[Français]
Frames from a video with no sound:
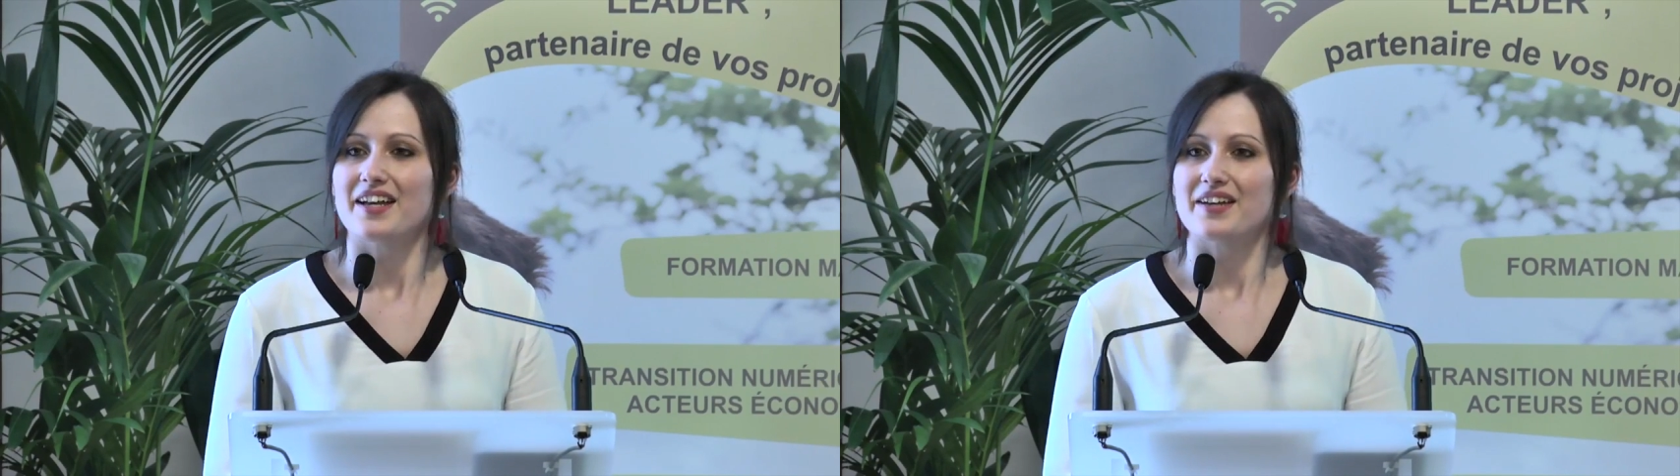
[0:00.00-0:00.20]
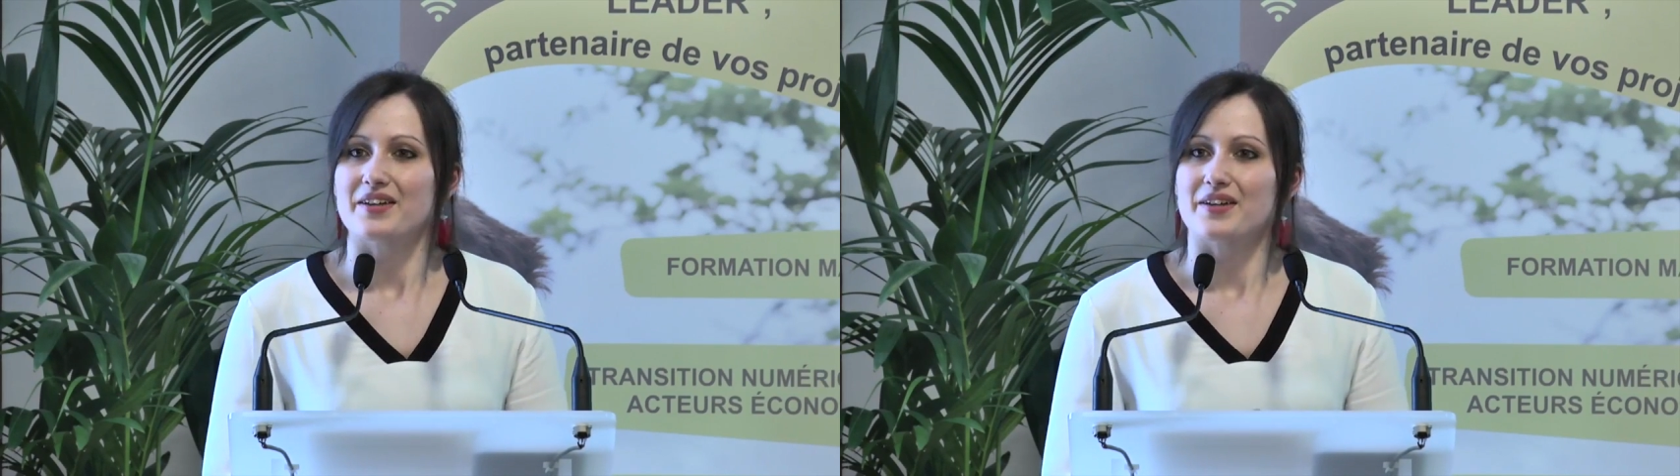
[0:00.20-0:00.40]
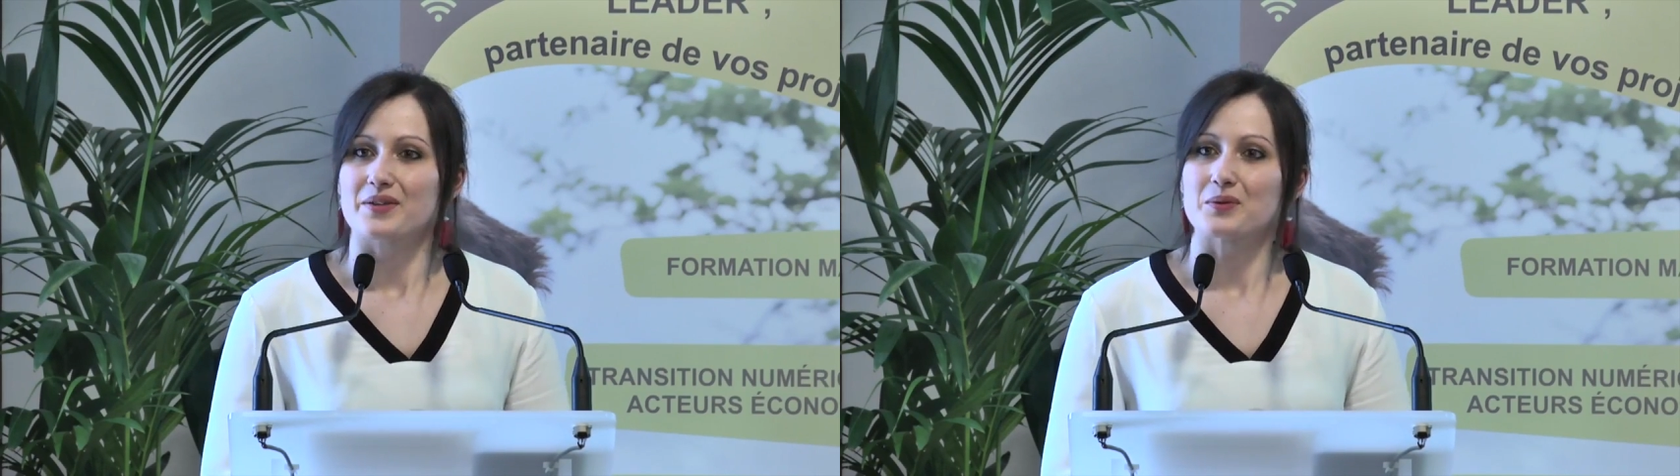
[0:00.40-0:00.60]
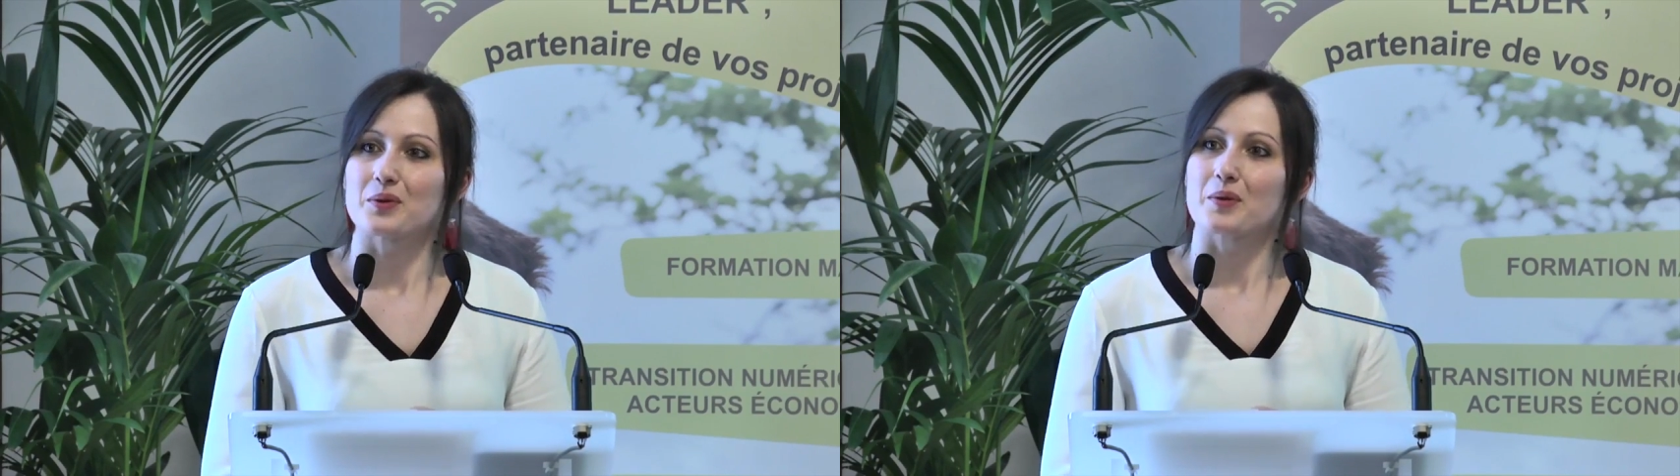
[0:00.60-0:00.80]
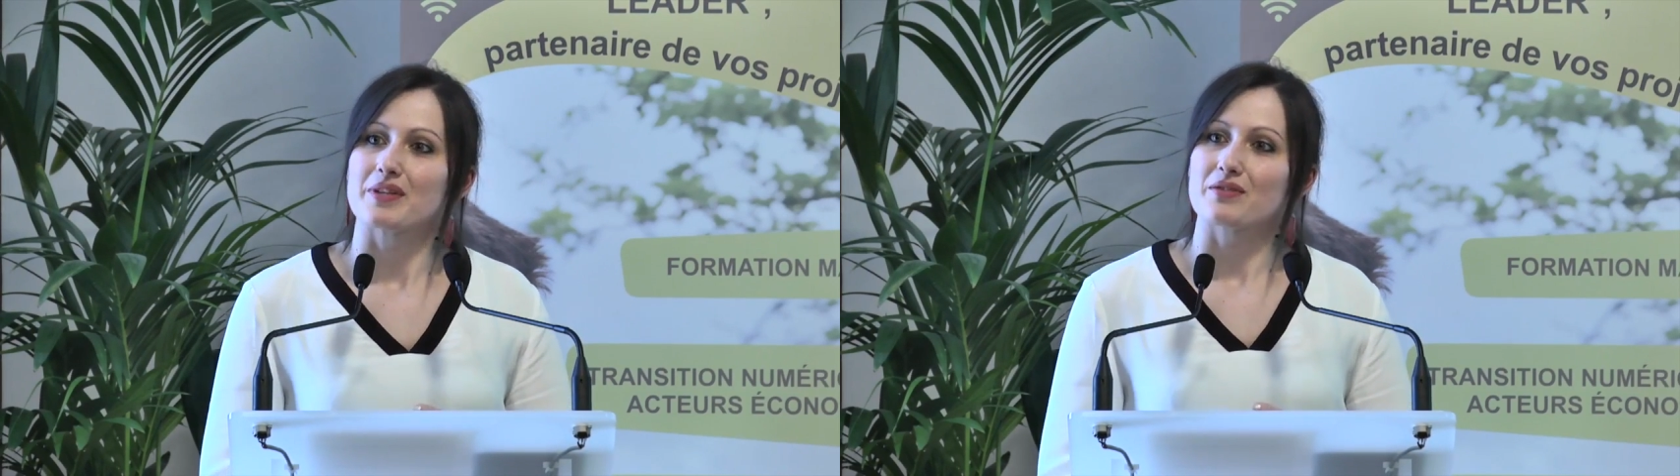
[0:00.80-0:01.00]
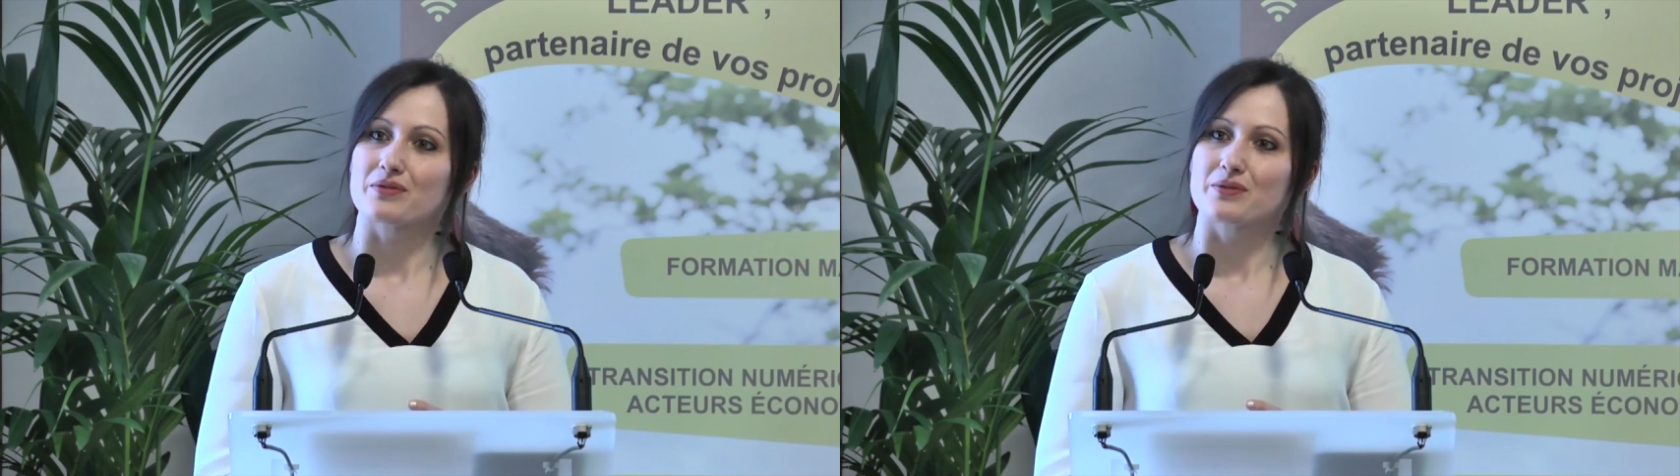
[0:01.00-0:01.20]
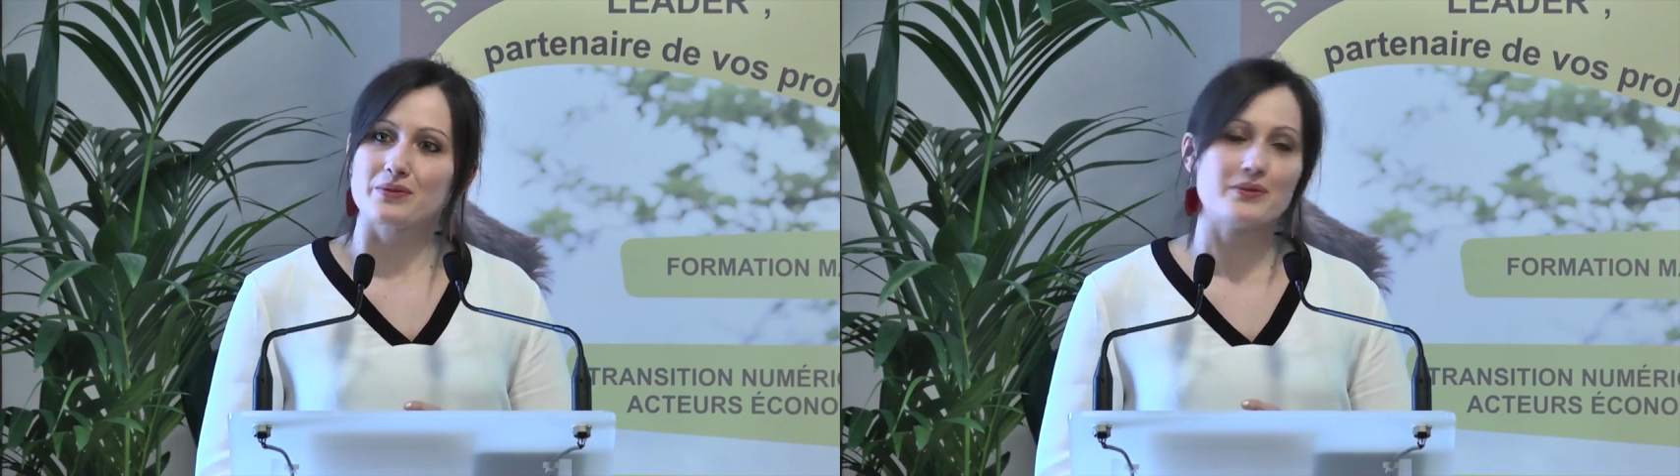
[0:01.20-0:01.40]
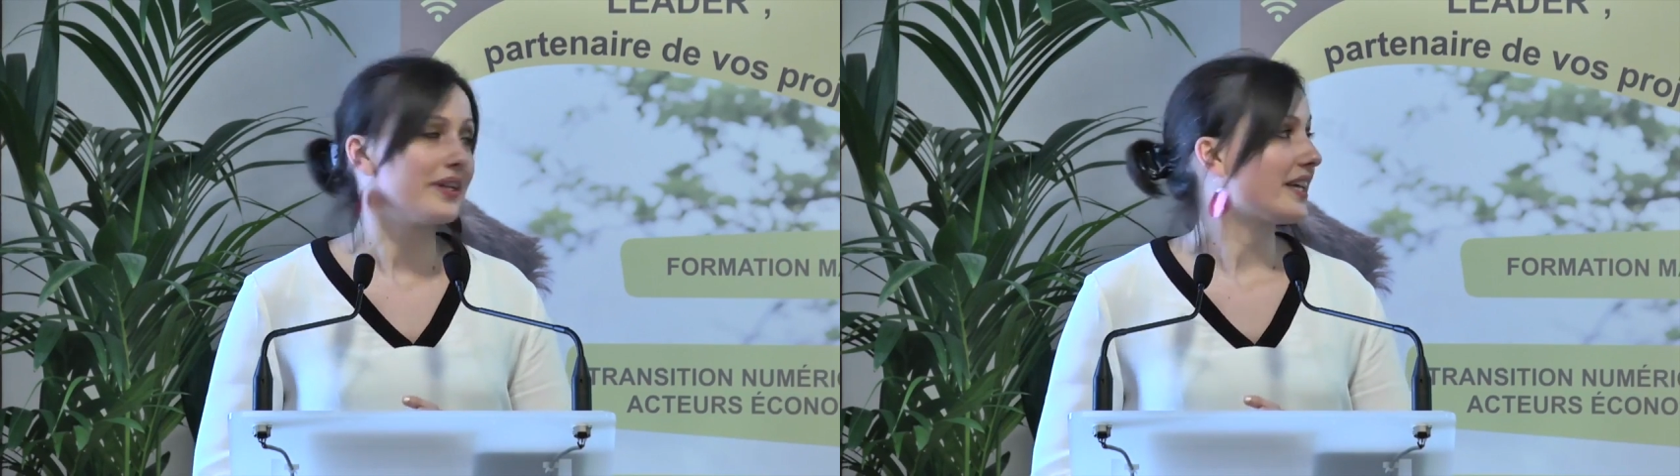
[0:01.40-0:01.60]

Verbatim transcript: Euh, donc, euh, bienvenue